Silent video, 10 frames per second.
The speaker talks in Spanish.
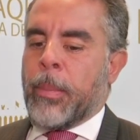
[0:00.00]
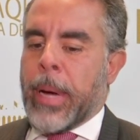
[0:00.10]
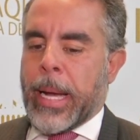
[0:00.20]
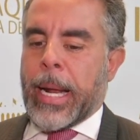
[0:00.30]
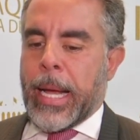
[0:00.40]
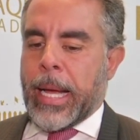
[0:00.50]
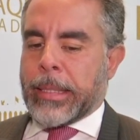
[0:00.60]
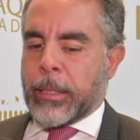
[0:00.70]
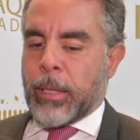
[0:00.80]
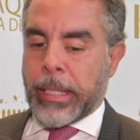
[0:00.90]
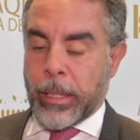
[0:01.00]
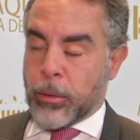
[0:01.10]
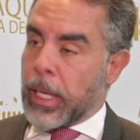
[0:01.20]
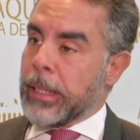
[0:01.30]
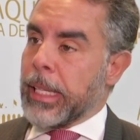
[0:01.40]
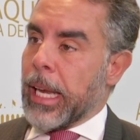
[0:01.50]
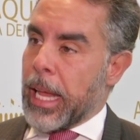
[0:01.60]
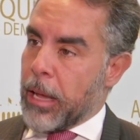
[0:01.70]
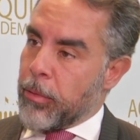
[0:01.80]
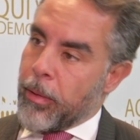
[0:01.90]
para hacer una denuncia ante el
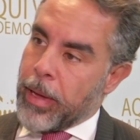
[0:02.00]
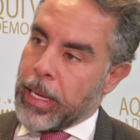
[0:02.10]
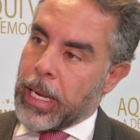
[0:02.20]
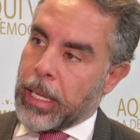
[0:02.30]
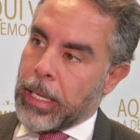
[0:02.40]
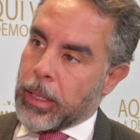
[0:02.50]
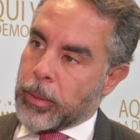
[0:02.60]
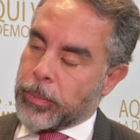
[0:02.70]
FBI y la DEA.